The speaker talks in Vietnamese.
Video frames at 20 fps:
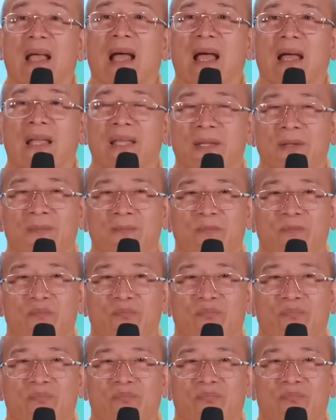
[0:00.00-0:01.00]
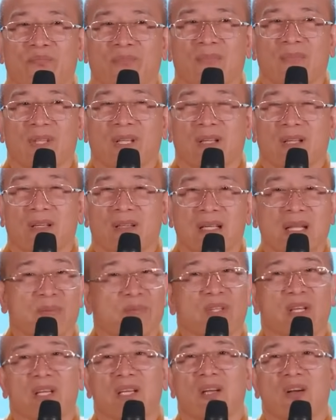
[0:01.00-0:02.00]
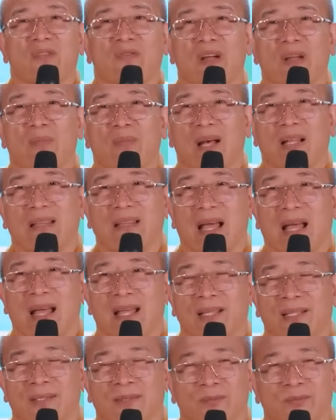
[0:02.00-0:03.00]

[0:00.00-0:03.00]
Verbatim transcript: thai, nam giới không phải mang thai,